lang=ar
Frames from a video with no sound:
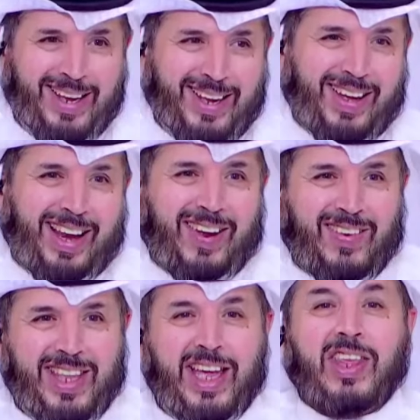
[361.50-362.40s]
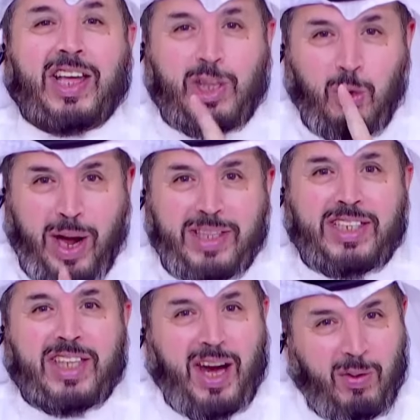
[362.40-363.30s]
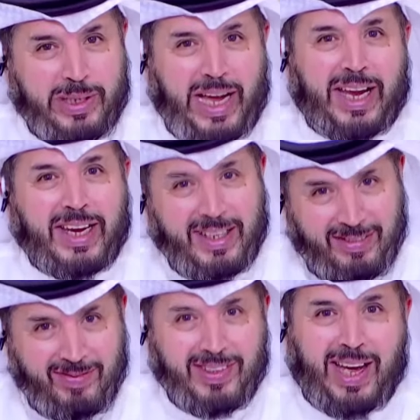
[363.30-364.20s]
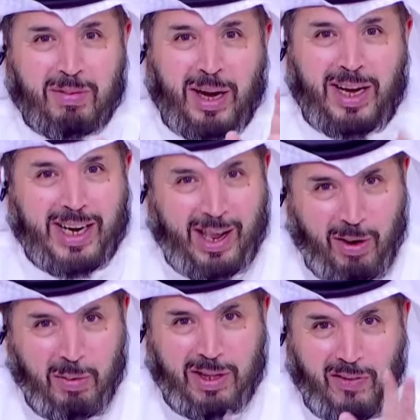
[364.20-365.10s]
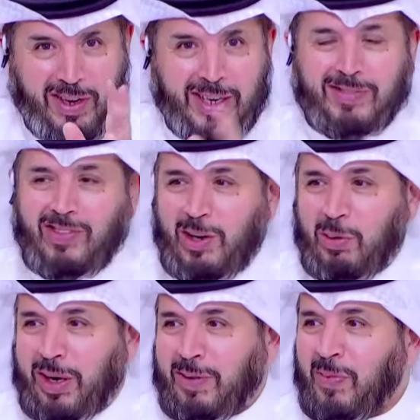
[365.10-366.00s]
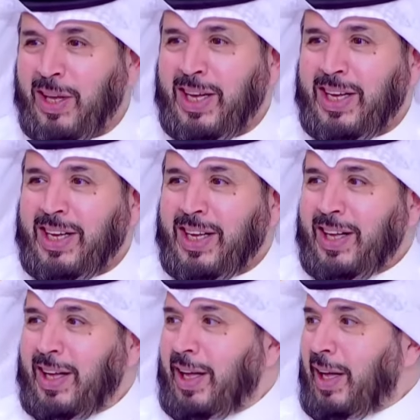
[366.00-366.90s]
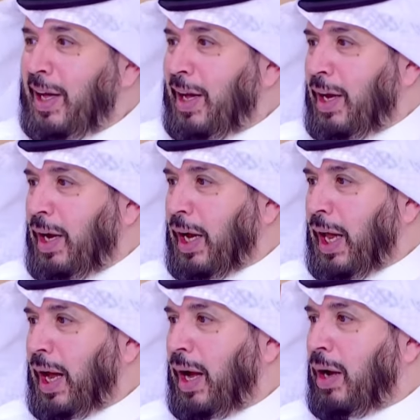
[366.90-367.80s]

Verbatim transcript: والله اذا قلت الوادعي ترى الودعاني يعني من الحين خلونا متفقين حلوين حيا الله